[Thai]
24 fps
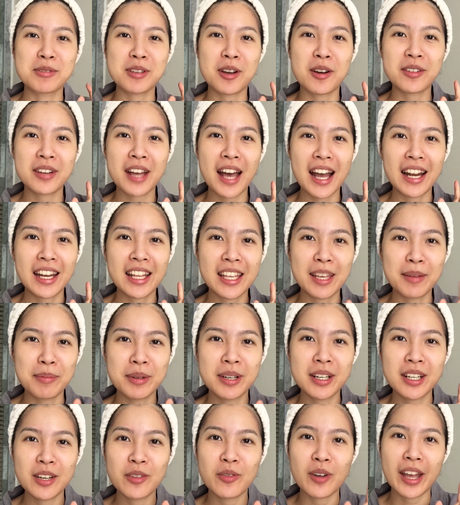ช่องทางที่กิฟ
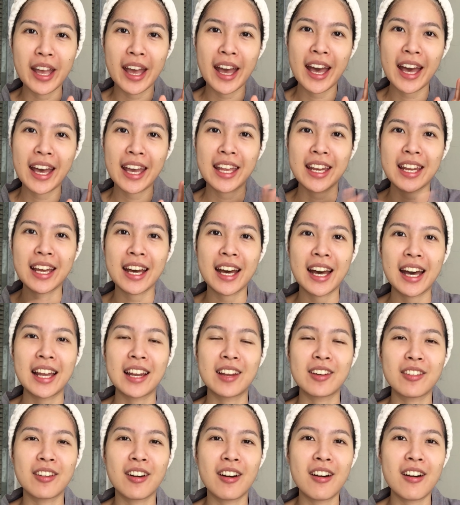ขึ้นไว้ให้นะคะ
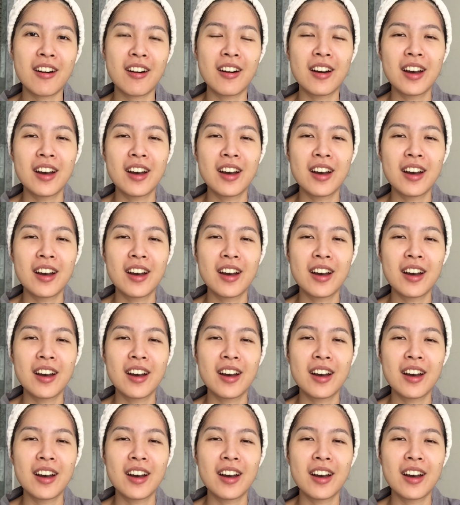แล้วก็